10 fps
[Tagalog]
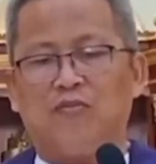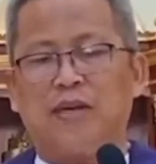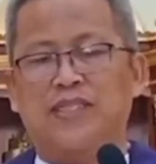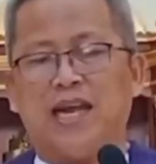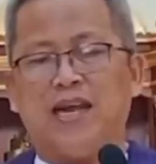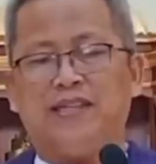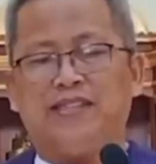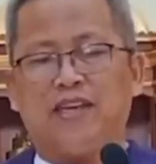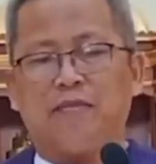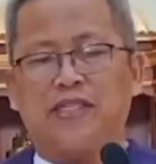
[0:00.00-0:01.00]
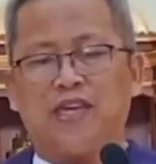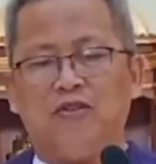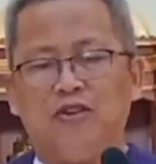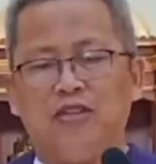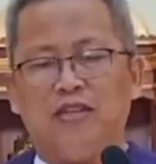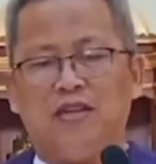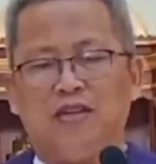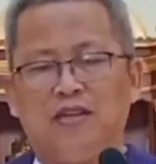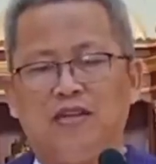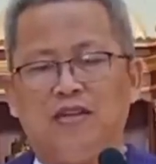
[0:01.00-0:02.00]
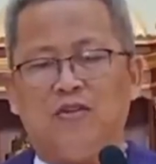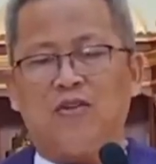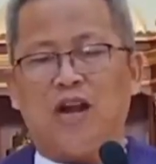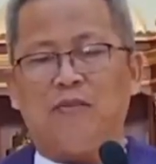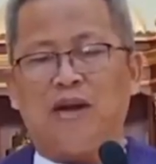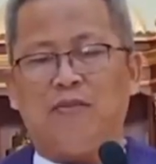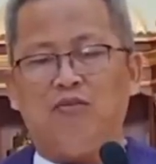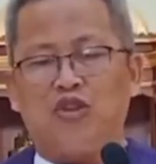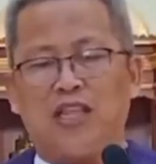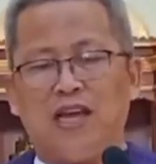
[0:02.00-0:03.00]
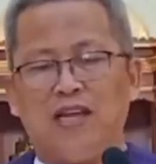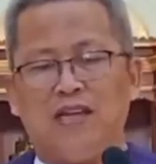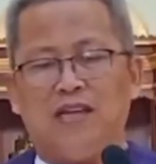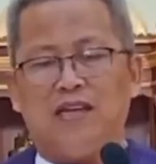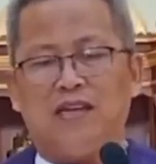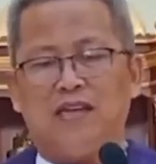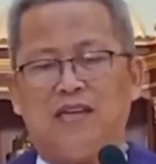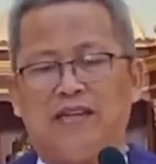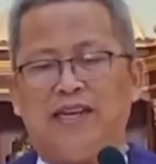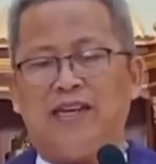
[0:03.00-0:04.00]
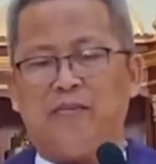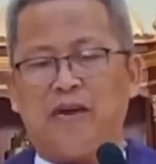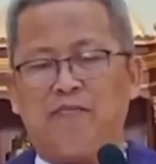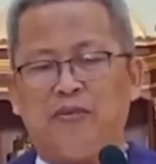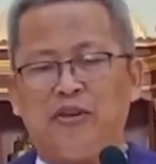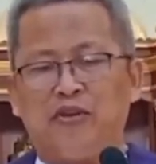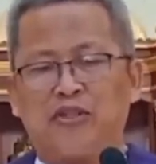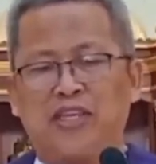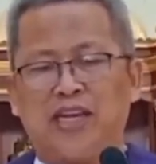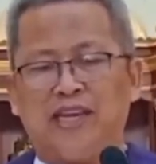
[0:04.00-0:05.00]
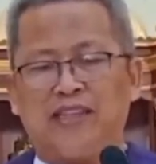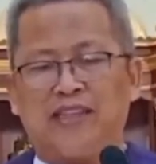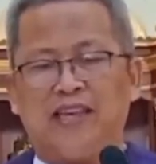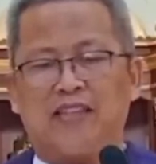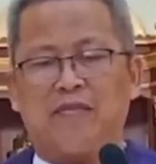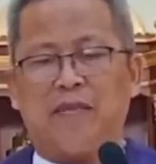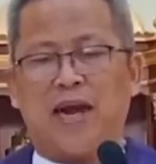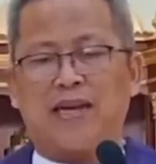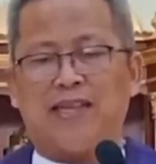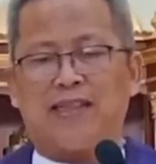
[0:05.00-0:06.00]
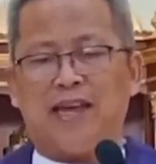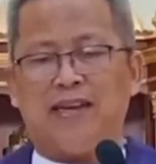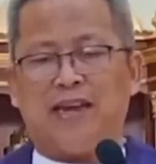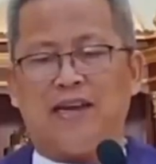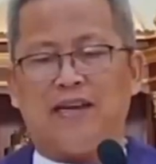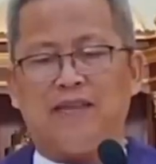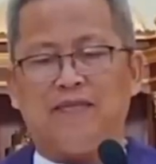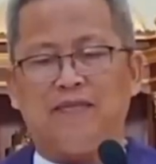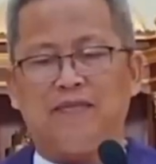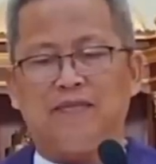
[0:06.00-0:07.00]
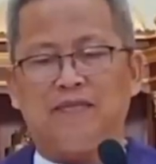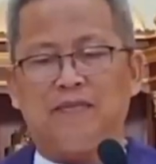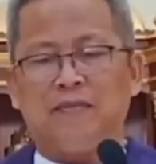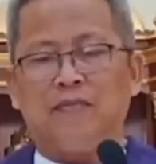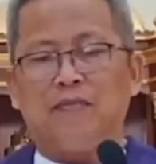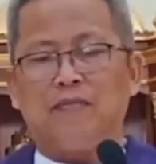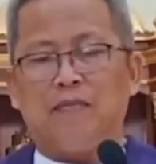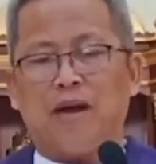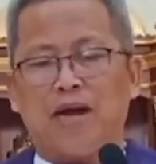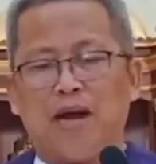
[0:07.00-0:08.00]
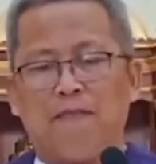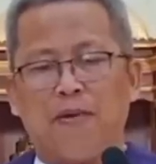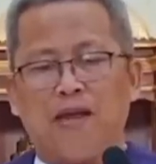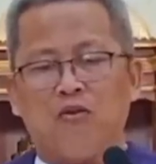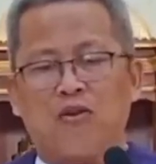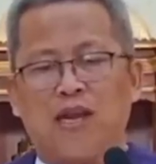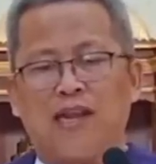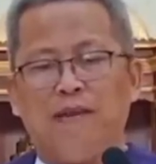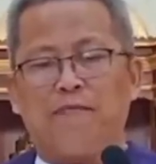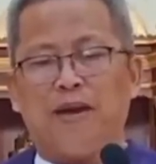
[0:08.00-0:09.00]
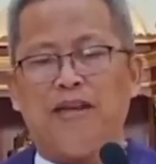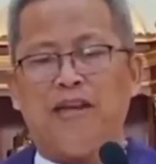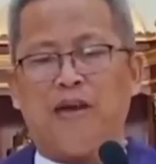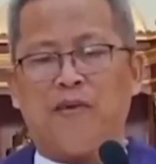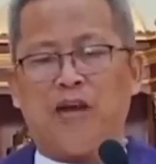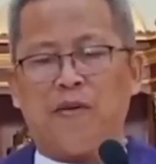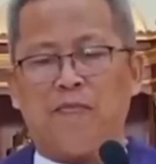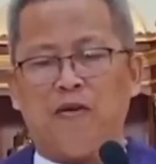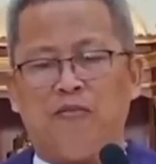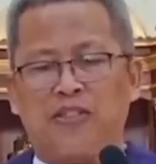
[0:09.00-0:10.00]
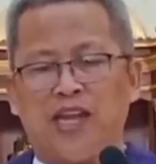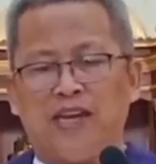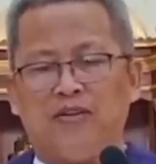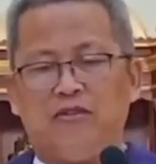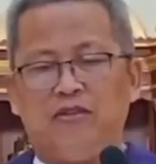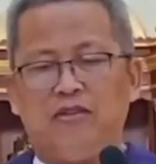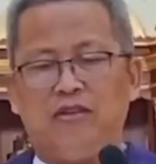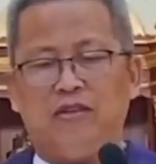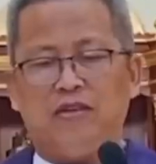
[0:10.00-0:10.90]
Kung basahan siyag basahon, og ang mga buta, di na magpuyo sa kangit-ngit, makakita na makakaplag og kalipay ang mga mapaubsanon,